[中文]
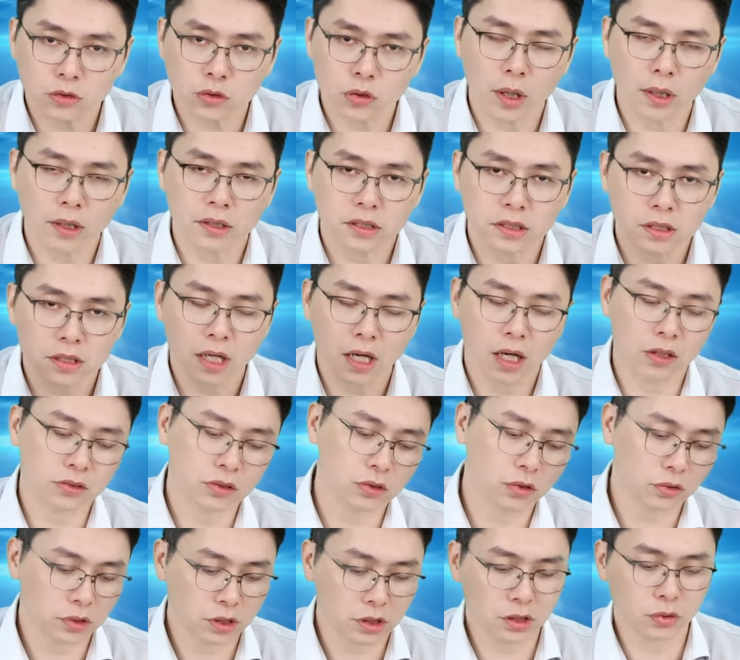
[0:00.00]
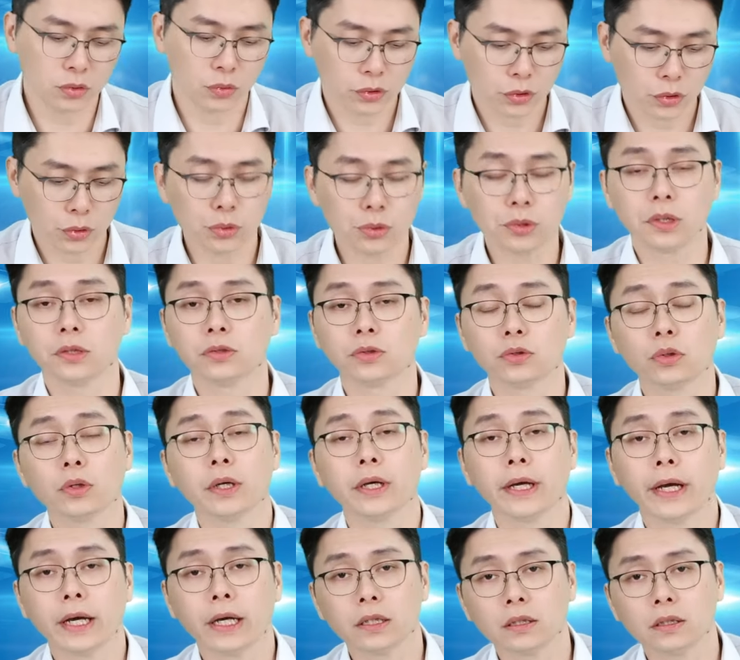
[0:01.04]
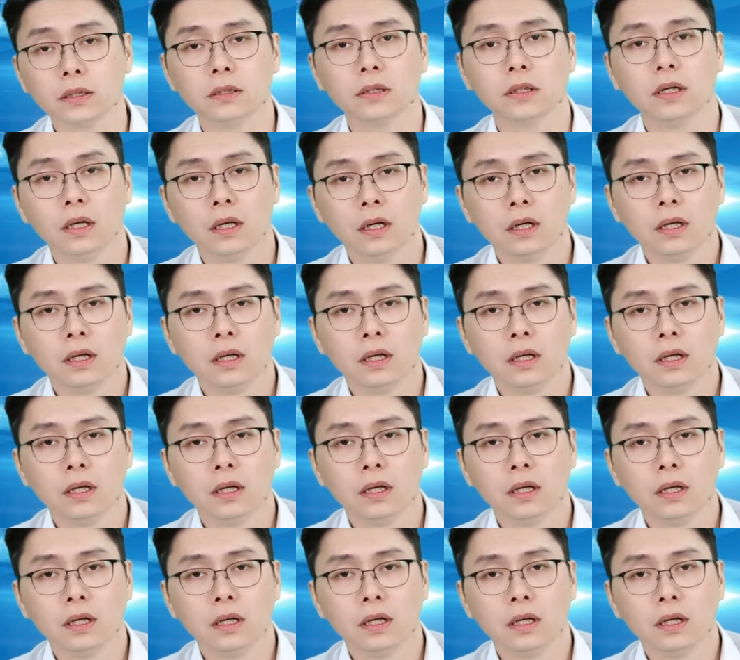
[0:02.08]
创新高的时候，其实我就预言说 AI 的